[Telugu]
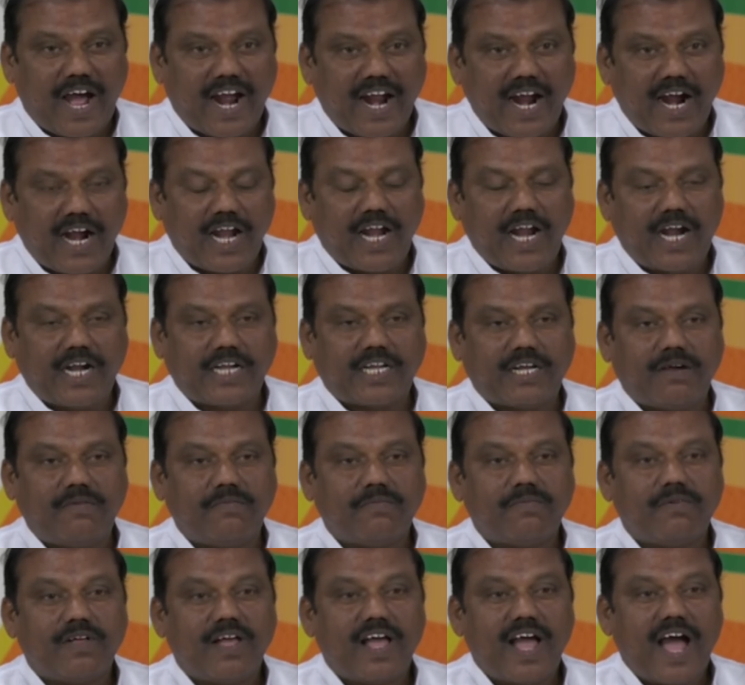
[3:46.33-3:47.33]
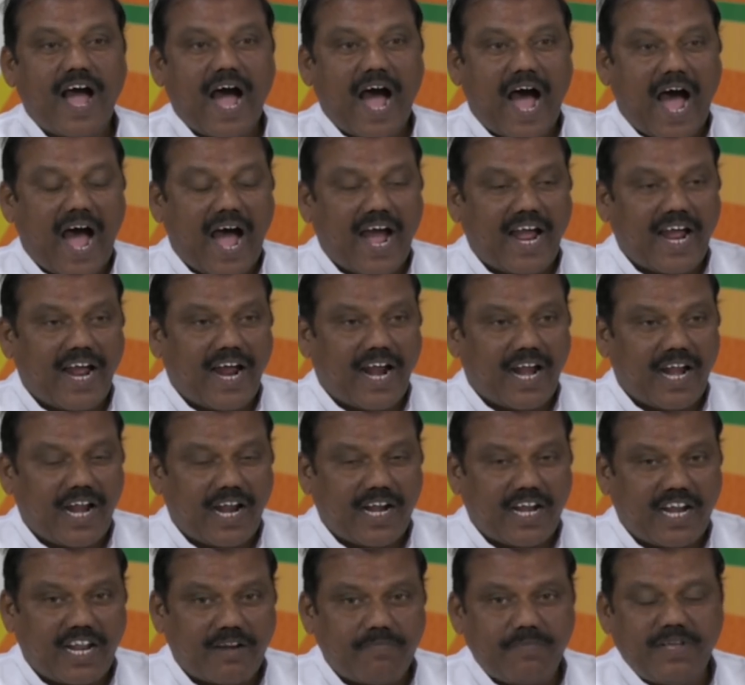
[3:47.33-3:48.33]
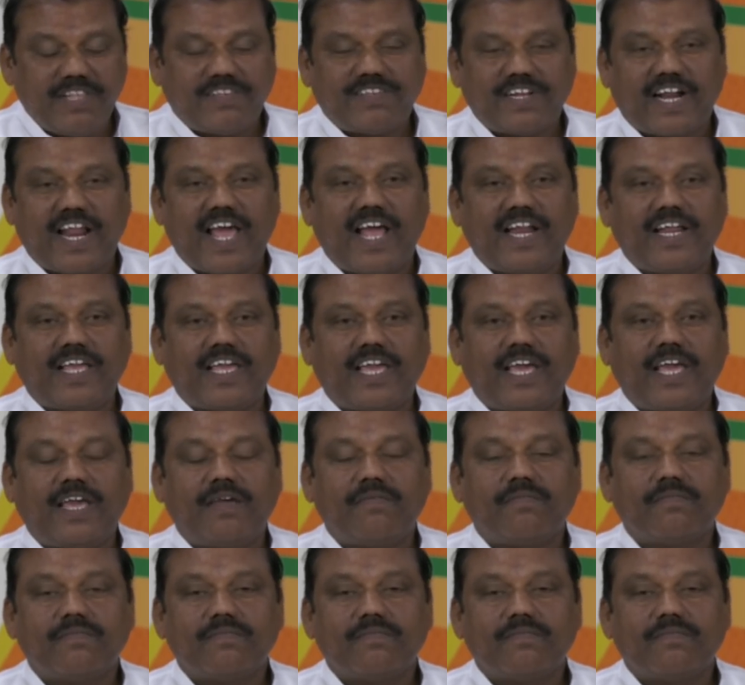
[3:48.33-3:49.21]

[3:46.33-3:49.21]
అంగళ్ళు అంటాం ఆ అంగళ్ళను నిర్మించడానికి